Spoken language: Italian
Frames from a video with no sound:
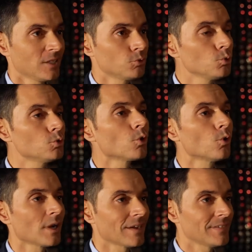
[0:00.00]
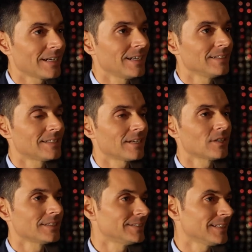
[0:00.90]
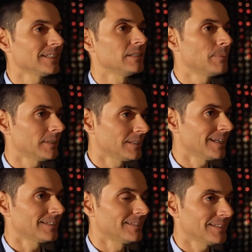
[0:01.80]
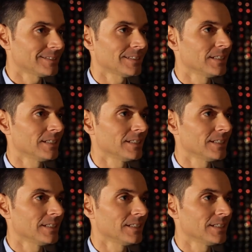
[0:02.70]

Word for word: Tutto quello che avviene all'interno dell'azienda dipende dalla testa